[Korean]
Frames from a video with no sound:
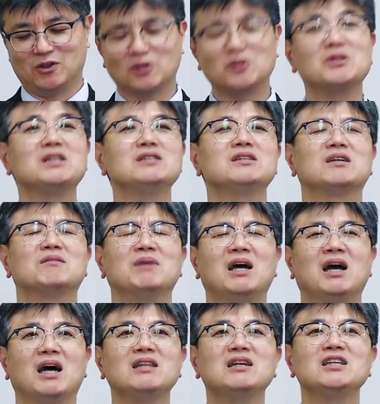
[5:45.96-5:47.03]
어떤 한 사람,
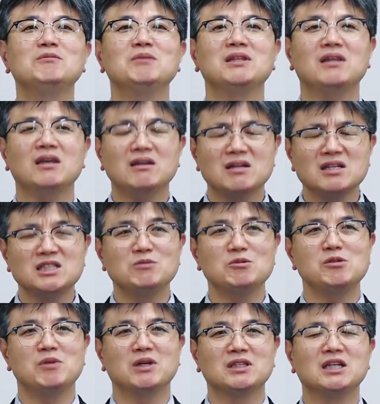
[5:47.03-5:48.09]
하나님의
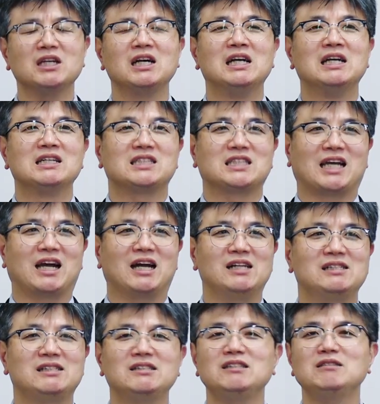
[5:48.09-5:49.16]
택하심을 받아
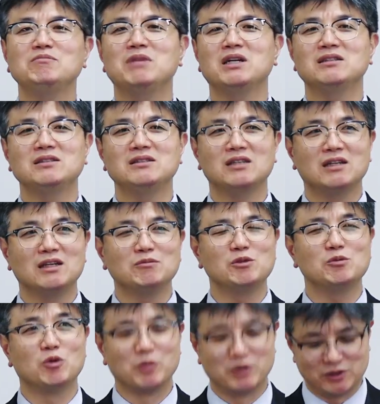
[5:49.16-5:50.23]
잘 쓰임 받은
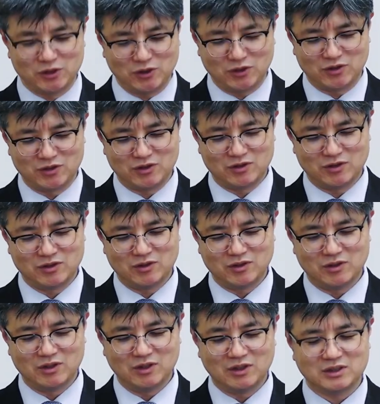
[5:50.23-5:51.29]
사람을 보면서
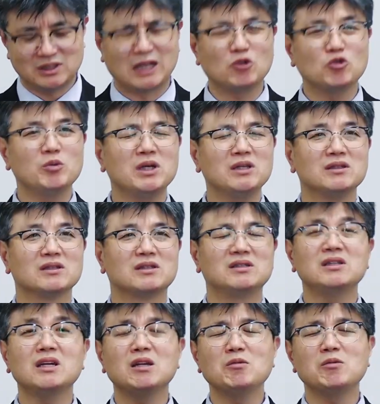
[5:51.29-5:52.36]
자꾸만 그
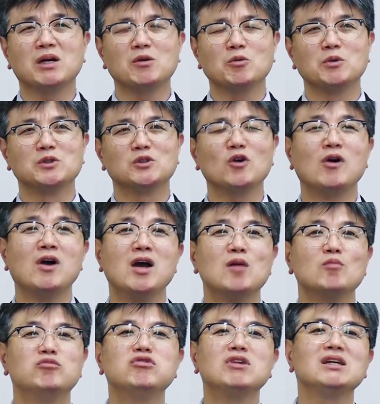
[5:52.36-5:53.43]
사람을 바라보면서
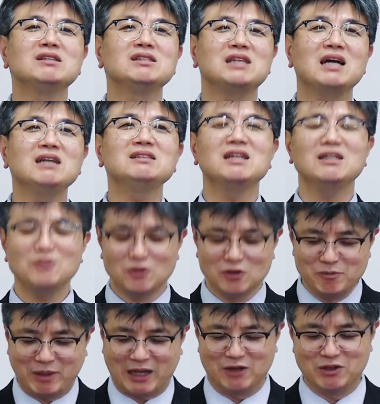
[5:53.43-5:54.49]
무한
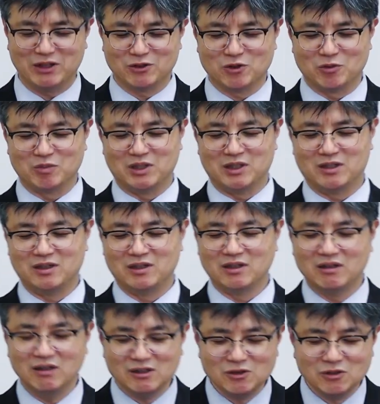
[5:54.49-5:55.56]
상상력을 발휘하는 겁니다.
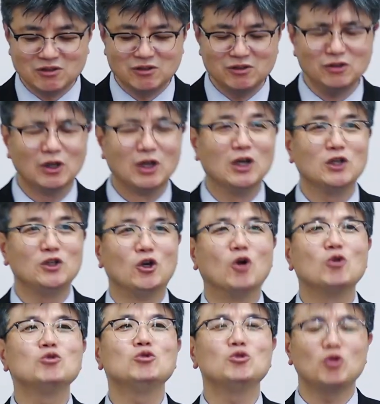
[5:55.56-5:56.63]
그래서 그를
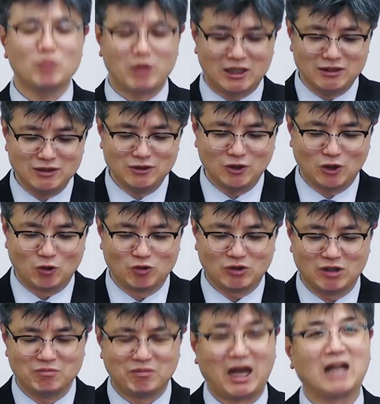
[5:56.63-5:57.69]
영웅으로 만드는
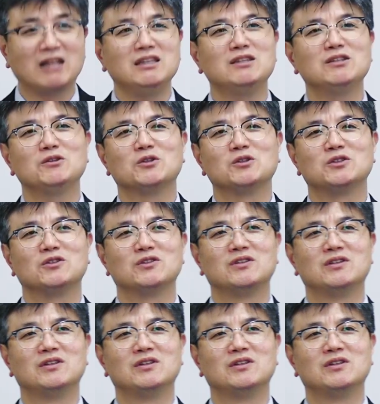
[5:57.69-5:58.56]
경우가 많이 있는 거죠.